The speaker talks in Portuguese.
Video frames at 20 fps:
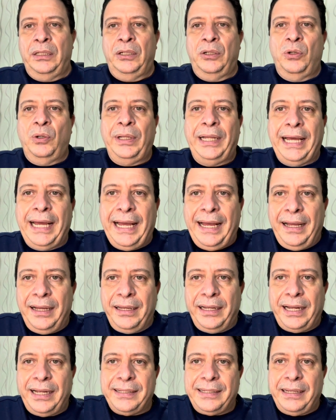Olá,
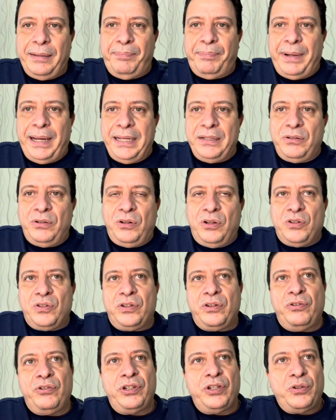graça e paz do
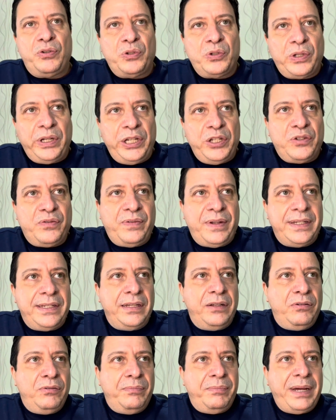nosso Senhor Jesus Cristo,
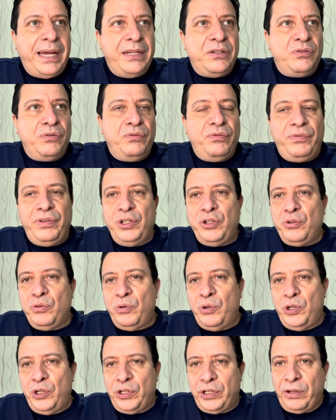fazendo mais um
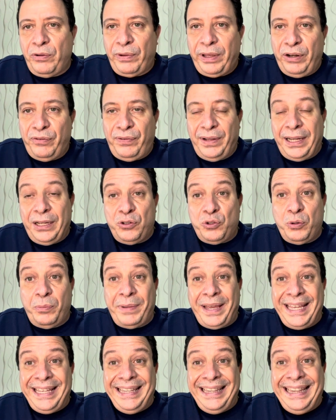vídeo hoje que eu quero falar
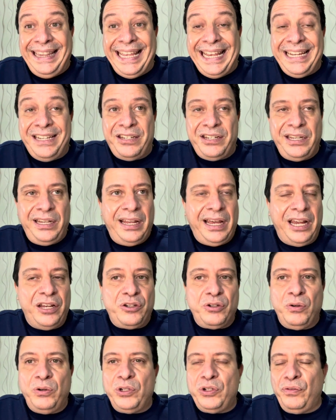sobre a
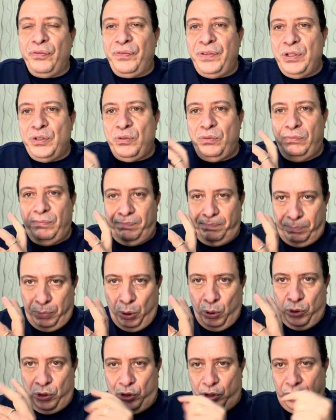identidade. Hoje eu fiz um
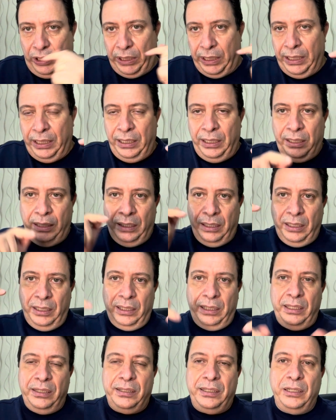post
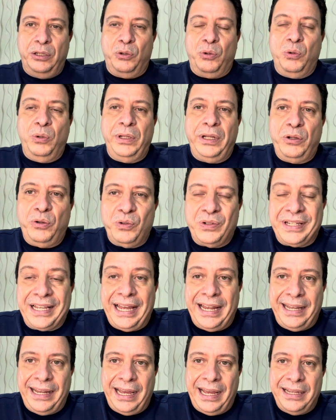que circula nos
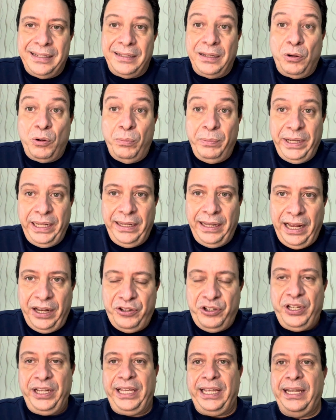canais da
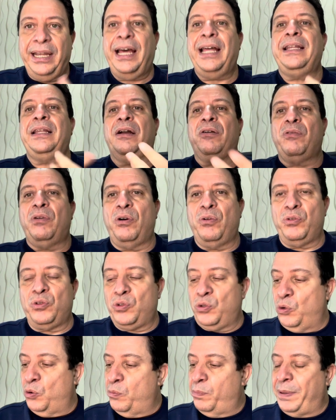comunidade Shekinah, da qual eu
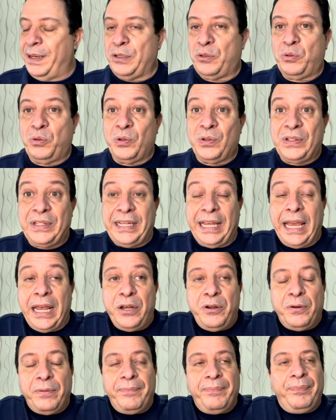sou o pastor
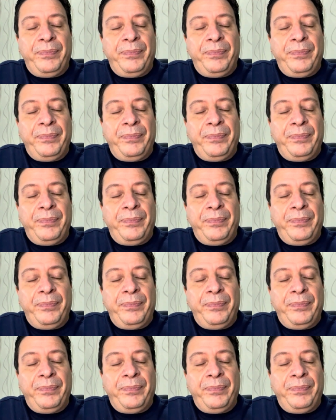sênior,